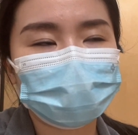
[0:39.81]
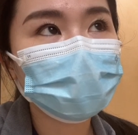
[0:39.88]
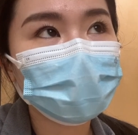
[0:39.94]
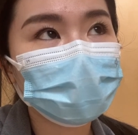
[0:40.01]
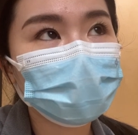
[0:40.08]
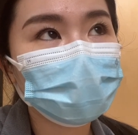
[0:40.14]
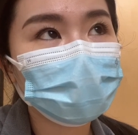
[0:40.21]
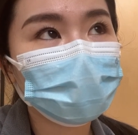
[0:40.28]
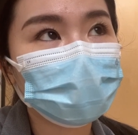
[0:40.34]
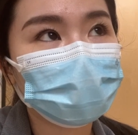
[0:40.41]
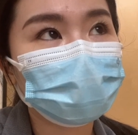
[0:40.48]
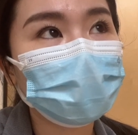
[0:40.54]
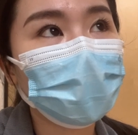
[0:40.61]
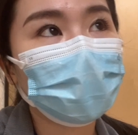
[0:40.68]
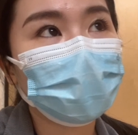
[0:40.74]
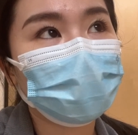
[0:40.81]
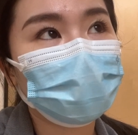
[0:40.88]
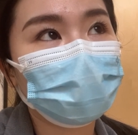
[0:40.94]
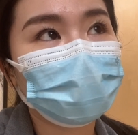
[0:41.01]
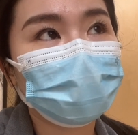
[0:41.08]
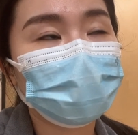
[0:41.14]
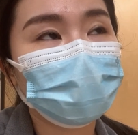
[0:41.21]
今天是礼
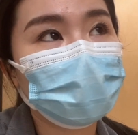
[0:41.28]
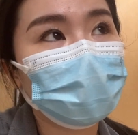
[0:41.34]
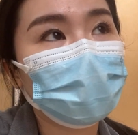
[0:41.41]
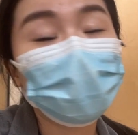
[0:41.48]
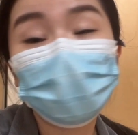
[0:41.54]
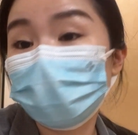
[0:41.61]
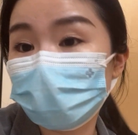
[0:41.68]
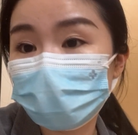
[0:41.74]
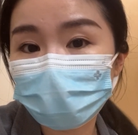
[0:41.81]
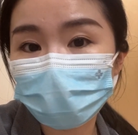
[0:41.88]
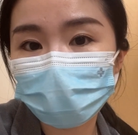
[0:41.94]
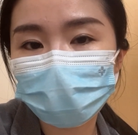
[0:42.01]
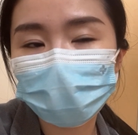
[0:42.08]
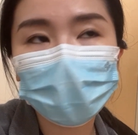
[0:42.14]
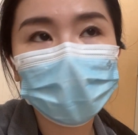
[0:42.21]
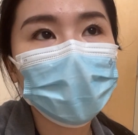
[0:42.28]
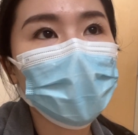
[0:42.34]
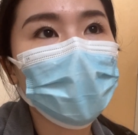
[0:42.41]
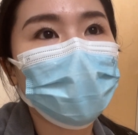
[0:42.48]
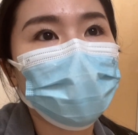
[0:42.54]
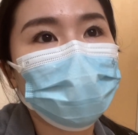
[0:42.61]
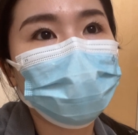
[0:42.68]
拜二，
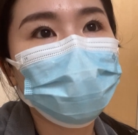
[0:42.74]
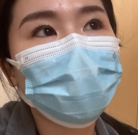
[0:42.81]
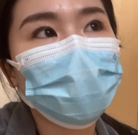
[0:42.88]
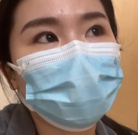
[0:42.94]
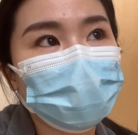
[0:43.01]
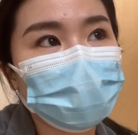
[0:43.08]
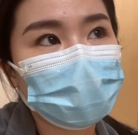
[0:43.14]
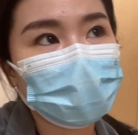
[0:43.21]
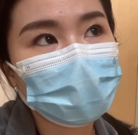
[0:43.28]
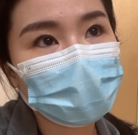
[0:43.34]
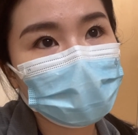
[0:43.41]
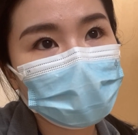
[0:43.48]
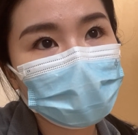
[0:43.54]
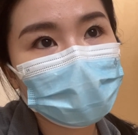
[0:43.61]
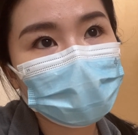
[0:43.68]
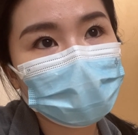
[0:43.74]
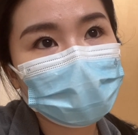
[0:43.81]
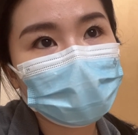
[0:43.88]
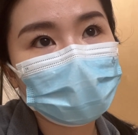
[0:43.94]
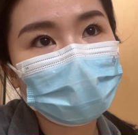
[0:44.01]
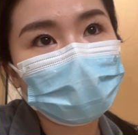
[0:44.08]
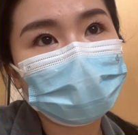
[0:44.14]
我是
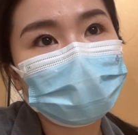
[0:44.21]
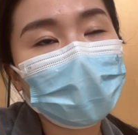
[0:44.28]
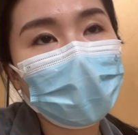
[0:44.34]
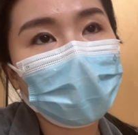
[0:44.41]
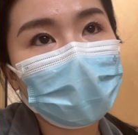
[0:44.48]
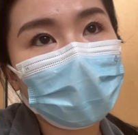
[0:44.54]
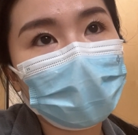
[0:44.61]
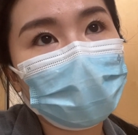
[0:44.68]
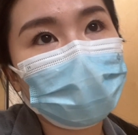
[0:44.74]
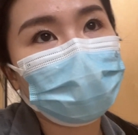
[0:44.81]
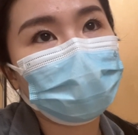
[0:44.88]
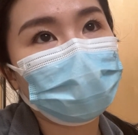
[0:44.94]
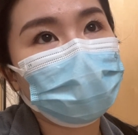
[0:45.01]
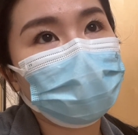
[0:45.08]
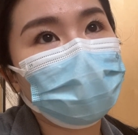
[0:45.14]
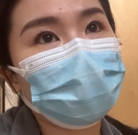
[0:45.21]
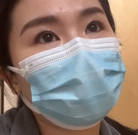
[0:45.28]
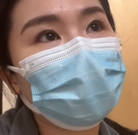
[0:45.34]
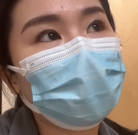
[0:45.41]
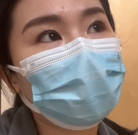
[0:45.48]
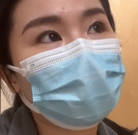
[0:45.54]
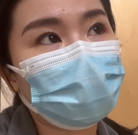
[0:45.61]
礼拜
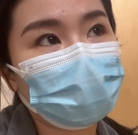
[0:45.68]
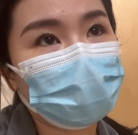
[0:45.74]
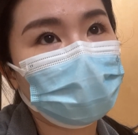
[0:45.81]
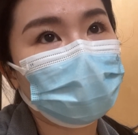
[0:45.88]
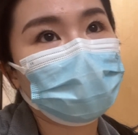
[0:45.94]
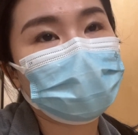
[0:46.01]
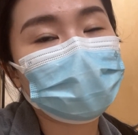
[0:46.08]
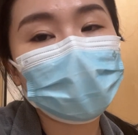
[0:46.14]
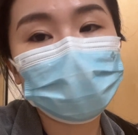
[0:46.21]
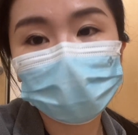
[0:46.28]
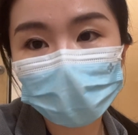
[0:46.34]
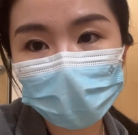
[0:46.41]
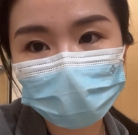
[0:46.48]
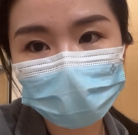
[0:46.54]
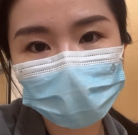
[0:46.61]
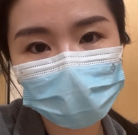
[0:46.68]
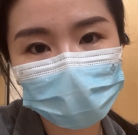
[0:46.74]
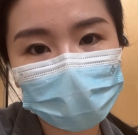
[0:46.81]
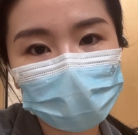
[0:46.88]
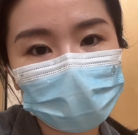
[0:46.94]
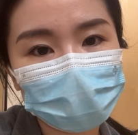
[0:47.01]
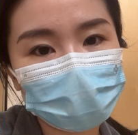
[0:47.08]
六的早上的时
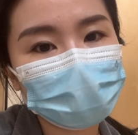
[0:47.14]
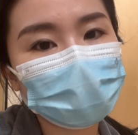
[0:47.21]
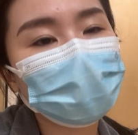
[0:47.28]
候。